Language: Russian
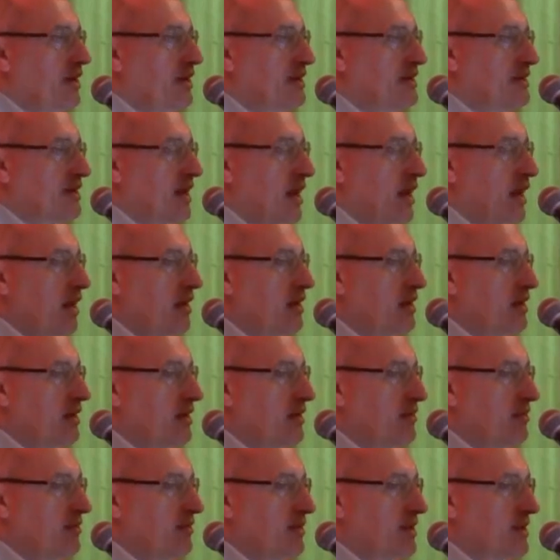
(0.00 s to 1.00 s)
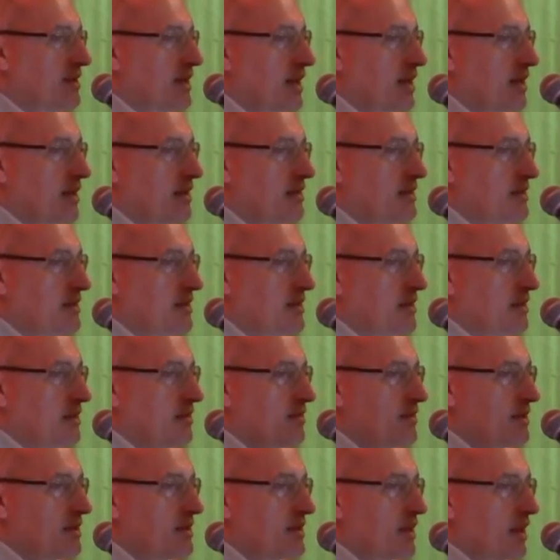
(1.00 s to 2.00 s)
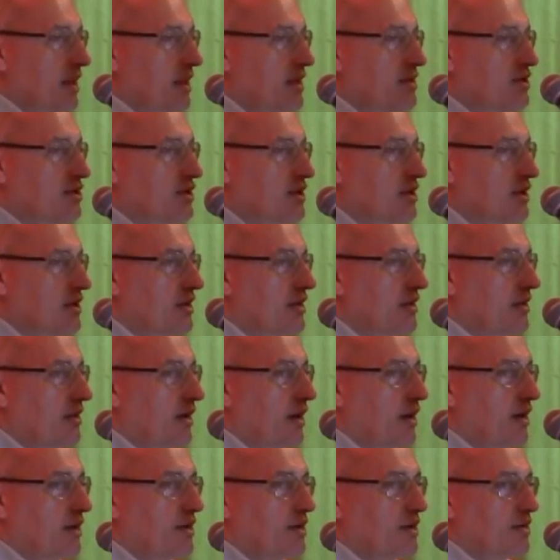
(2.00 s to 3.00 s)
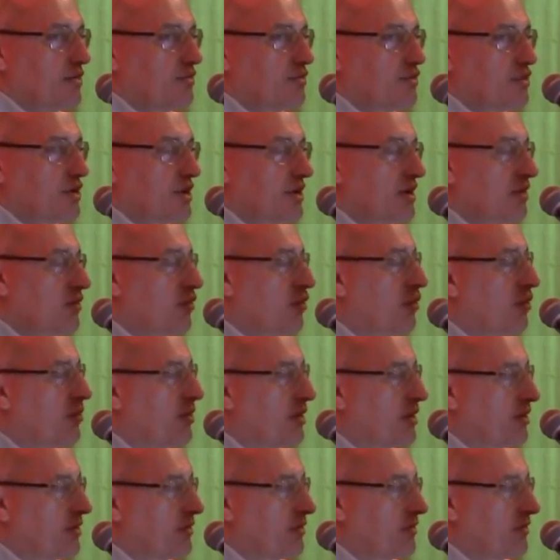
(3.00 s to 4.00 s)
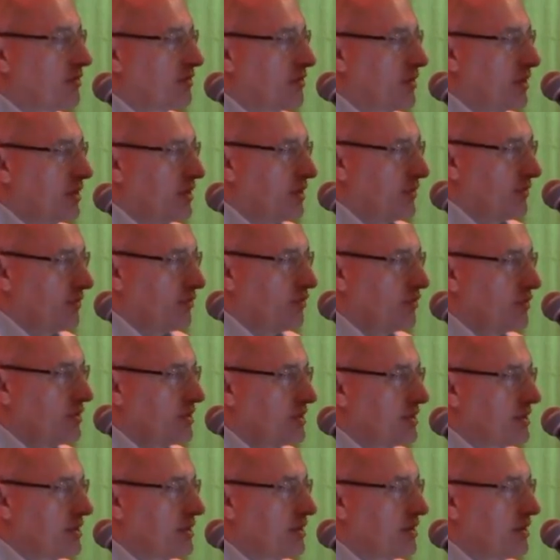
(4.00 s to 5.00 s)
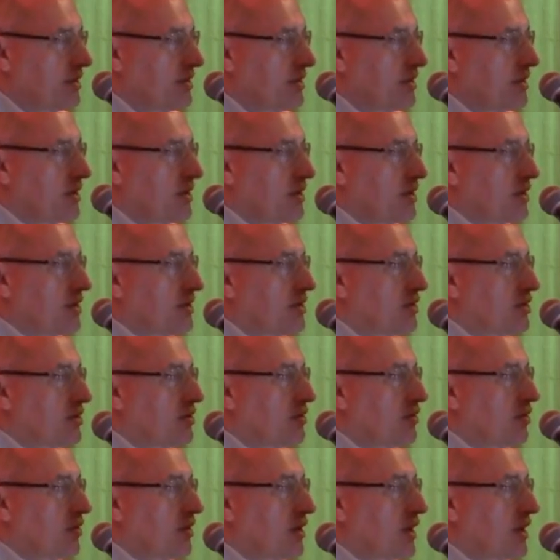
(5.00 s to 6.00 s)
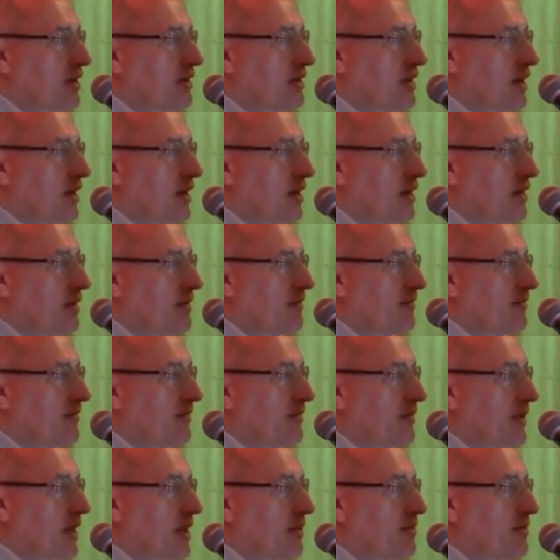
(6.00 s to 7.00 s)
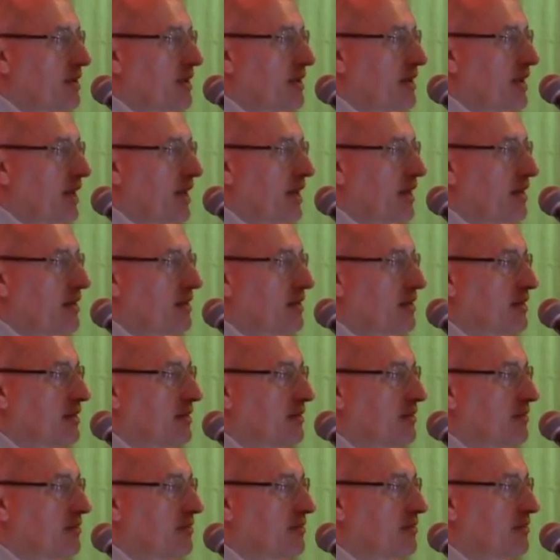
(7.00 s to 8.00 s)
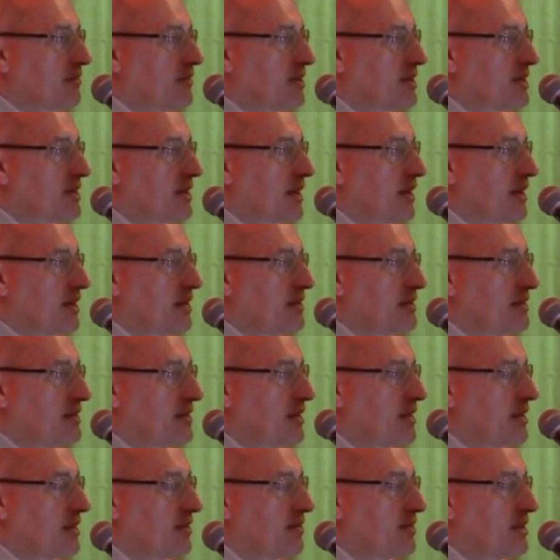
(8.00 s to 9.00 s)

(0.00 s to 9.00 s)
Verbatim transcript: И страх, и бескорыстие, и бесстрашие, они нужны обе, эти функции. Но когда преобладает бескорыстие или